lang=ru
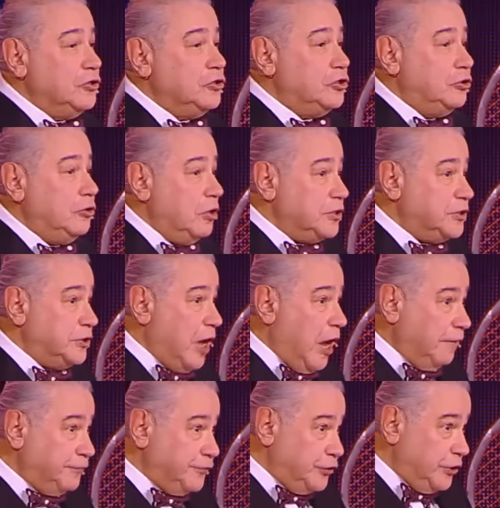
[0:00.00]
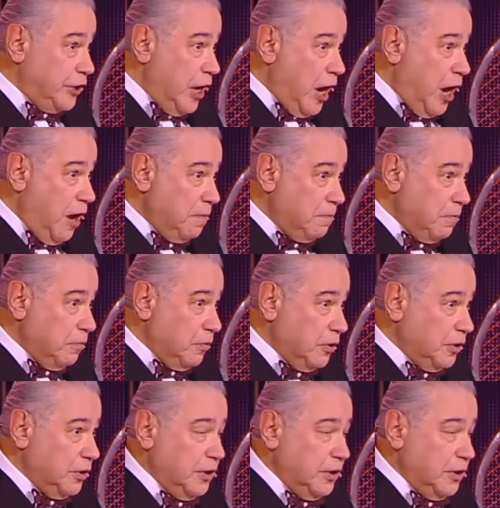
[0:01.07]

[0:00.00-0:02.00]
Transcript: Что, совсем?